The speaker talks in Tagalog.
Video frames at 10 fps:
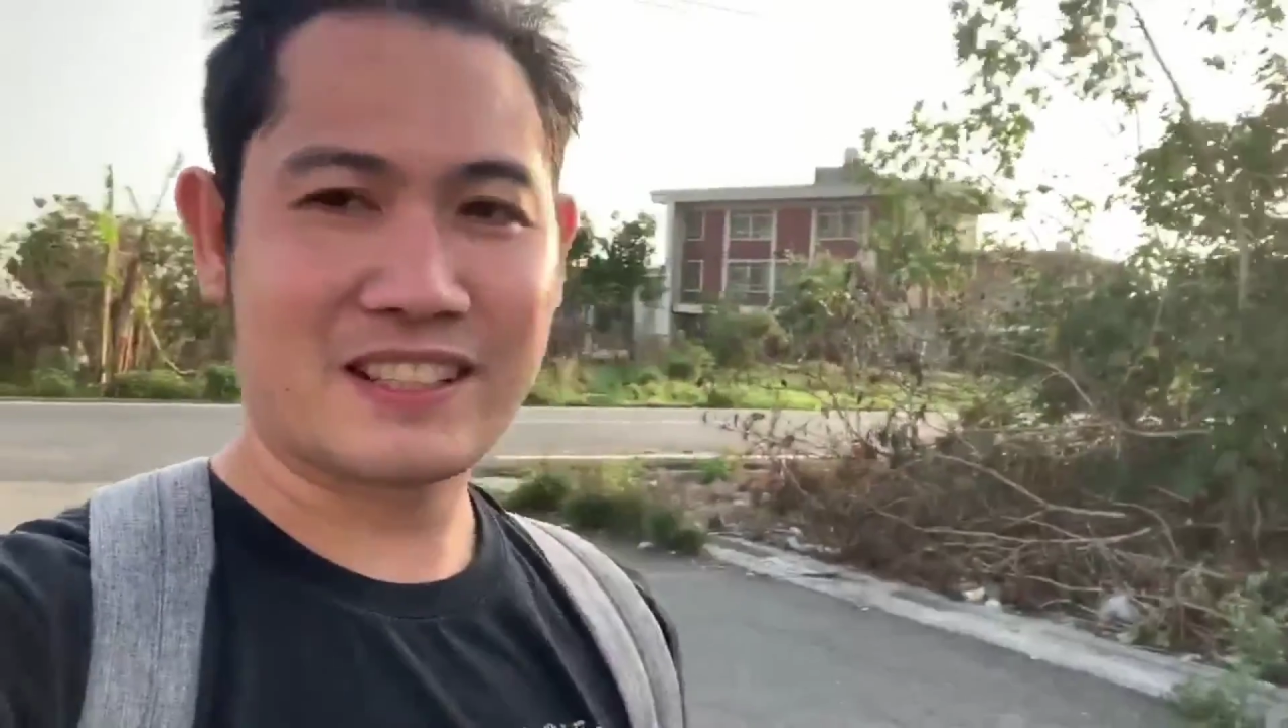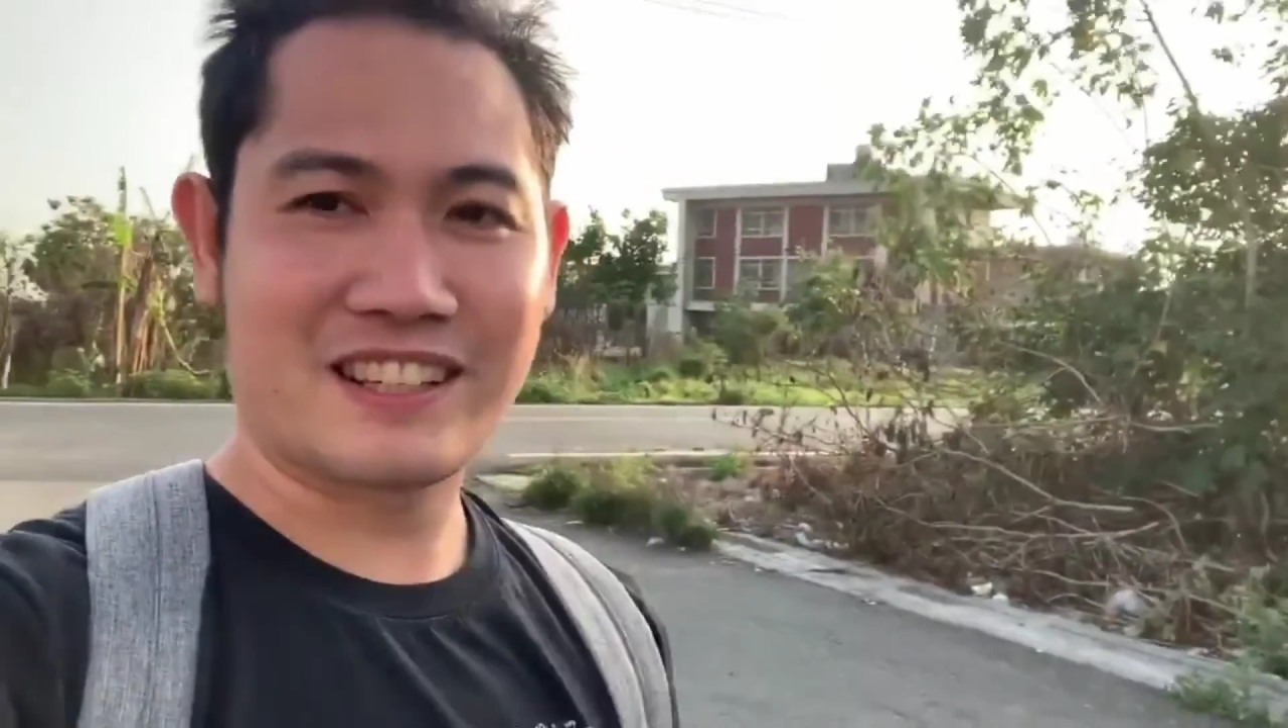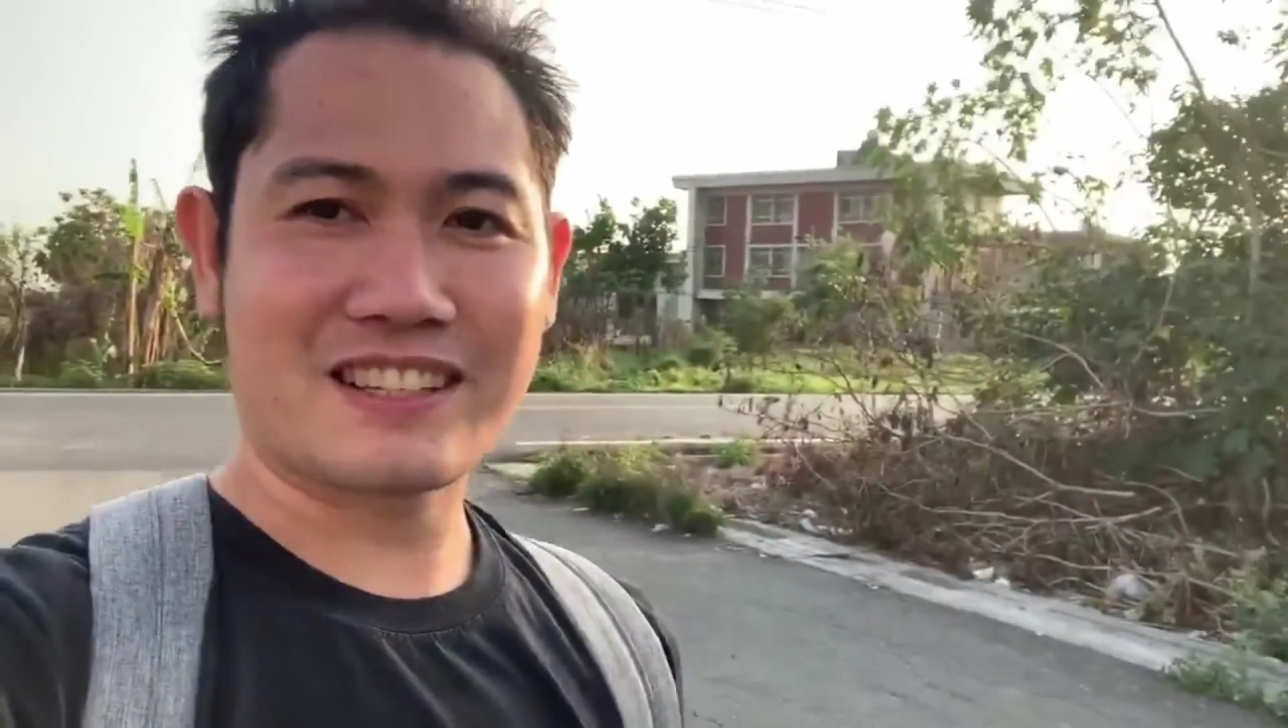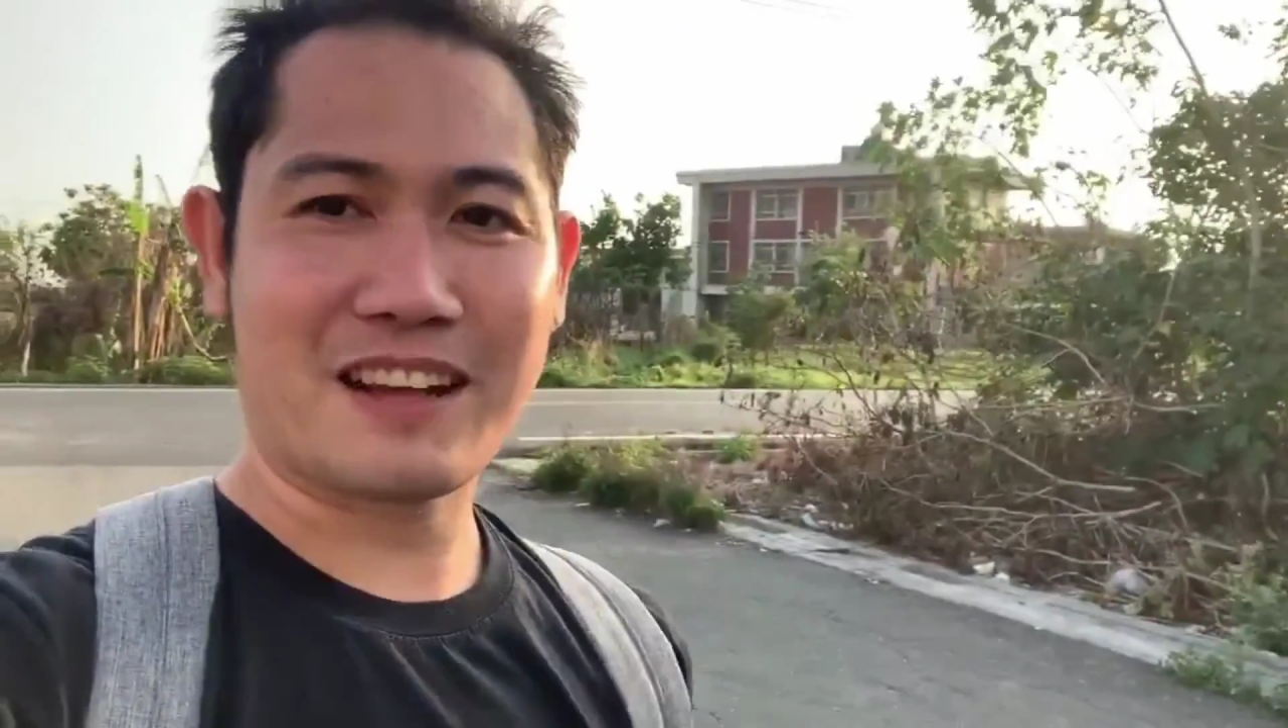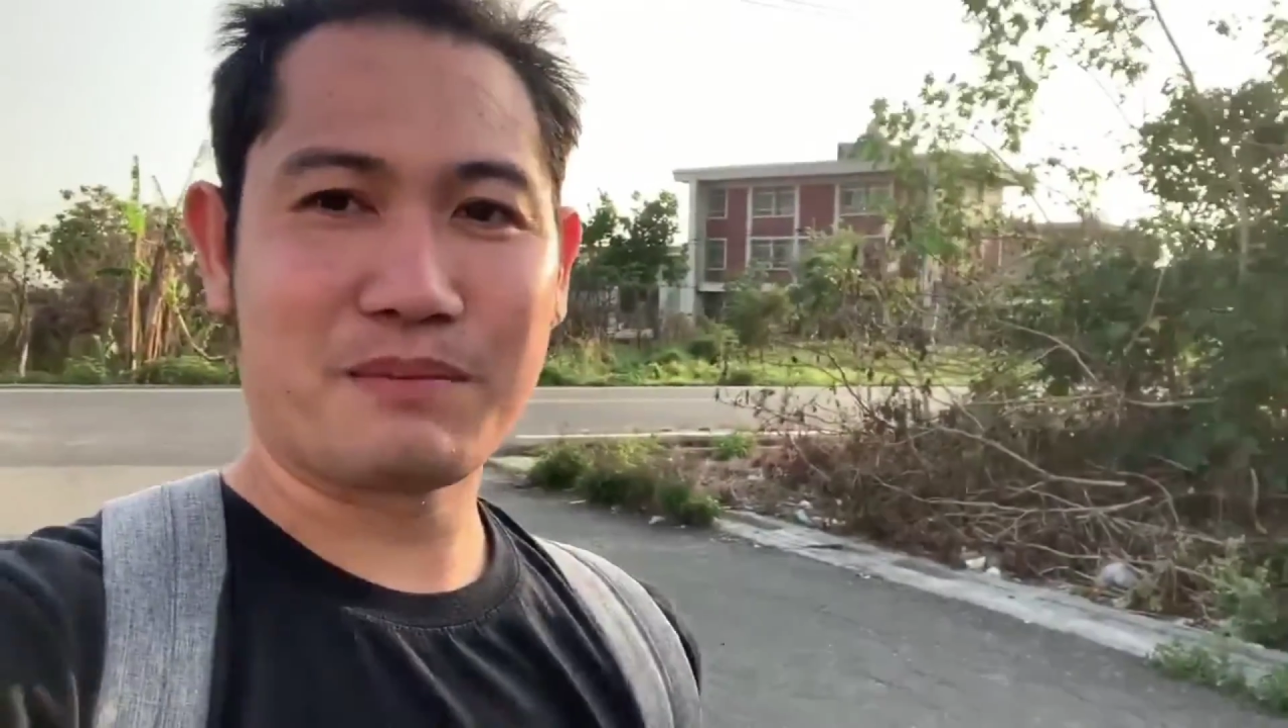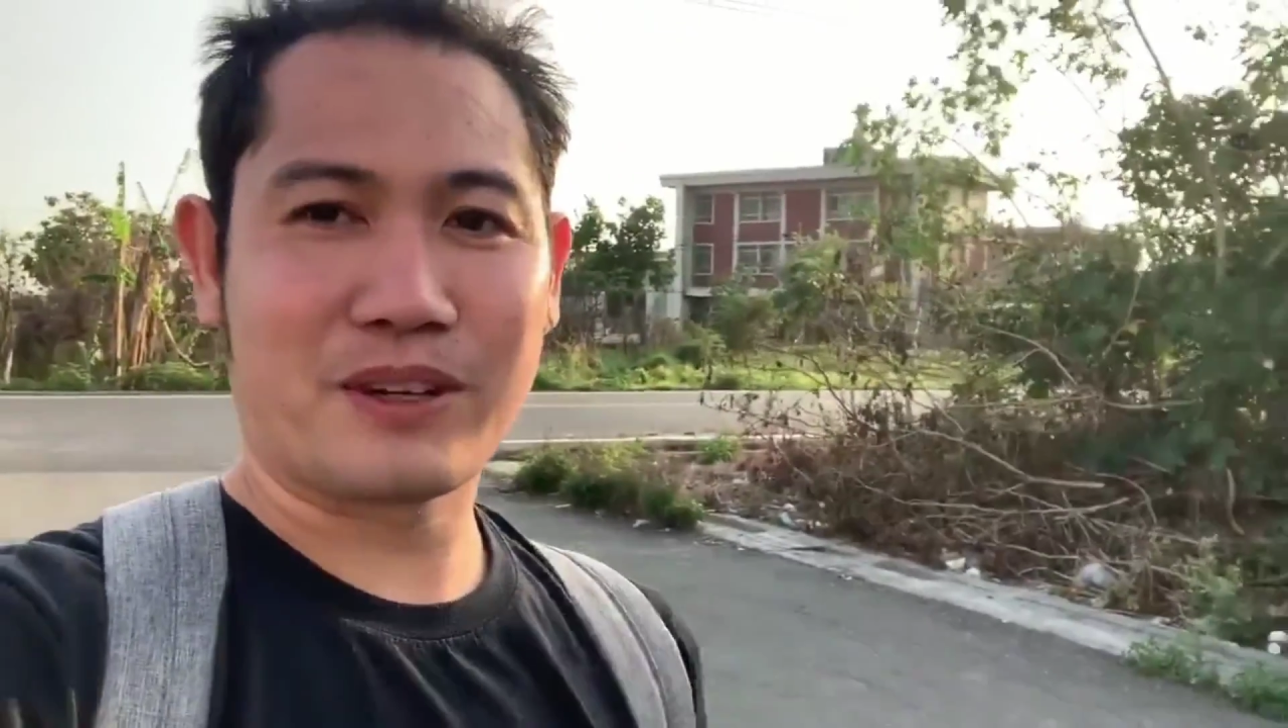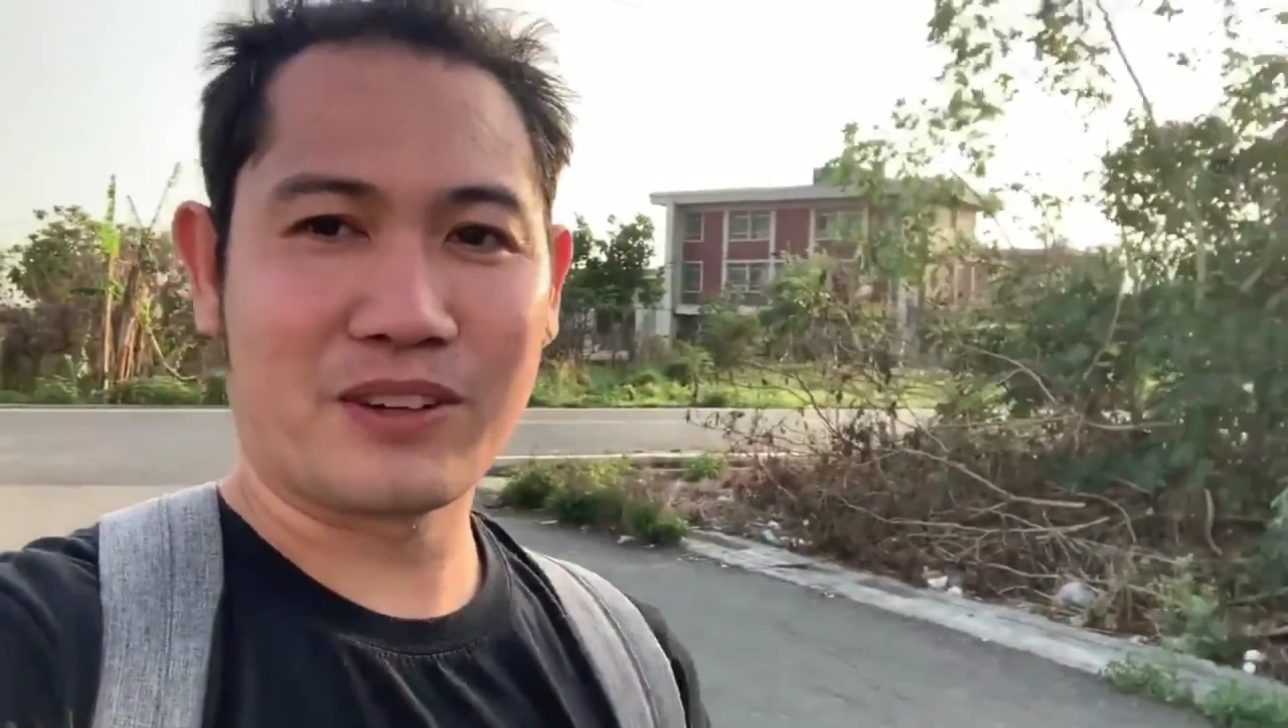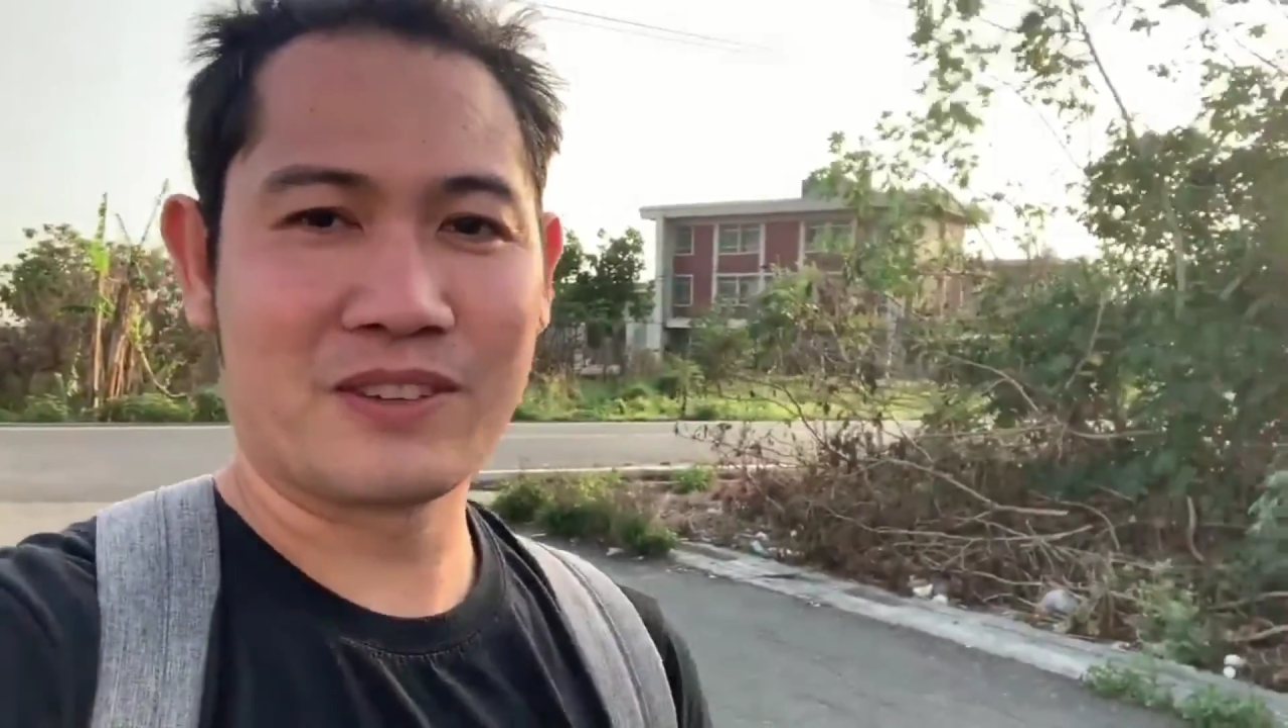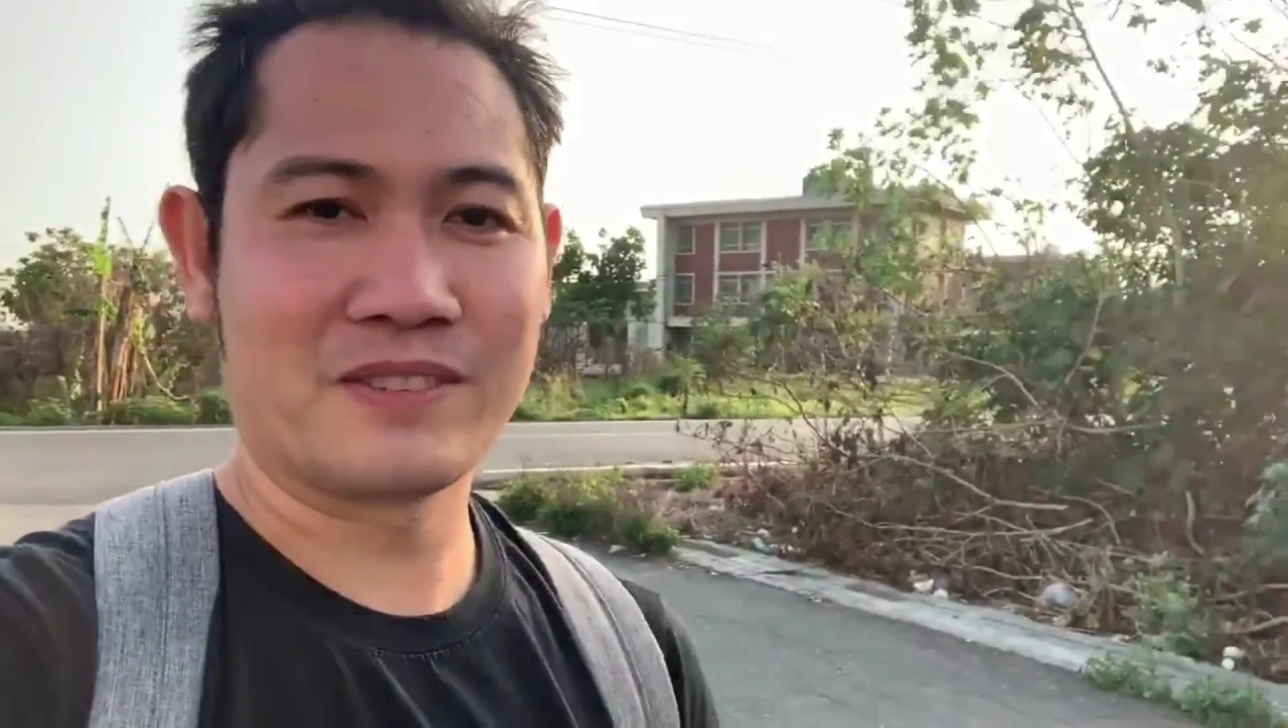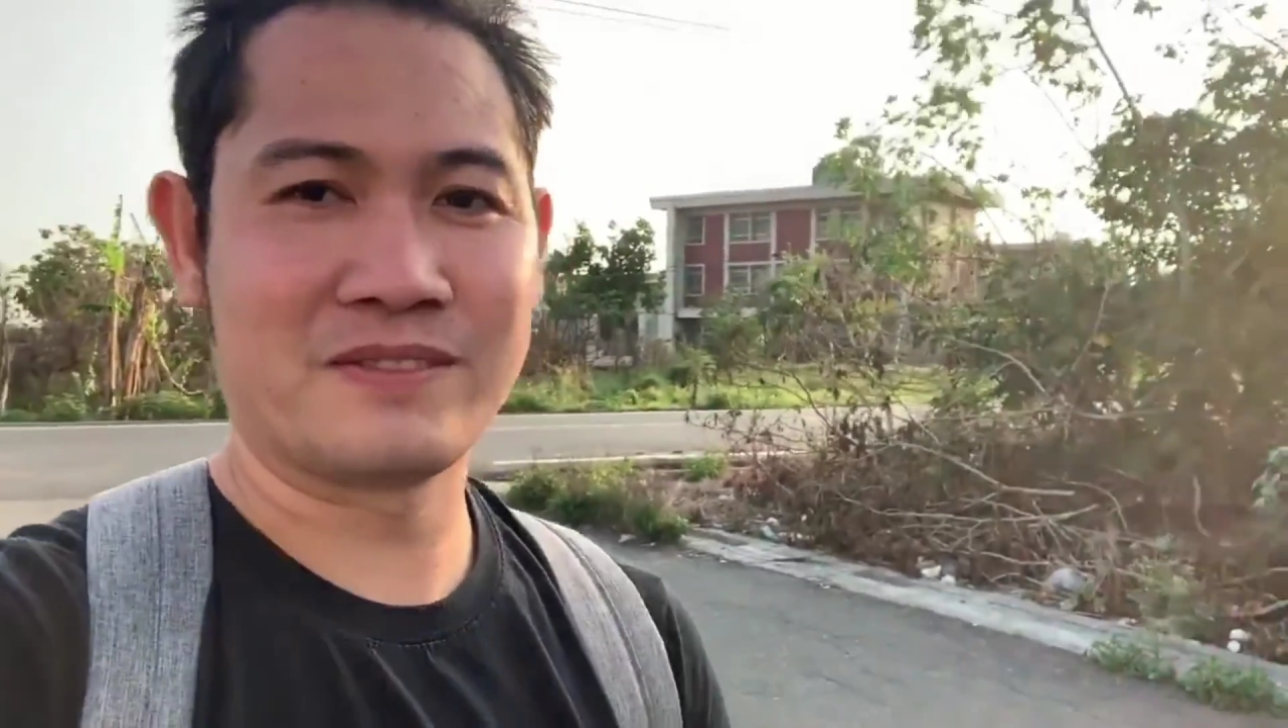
sinasabi ko.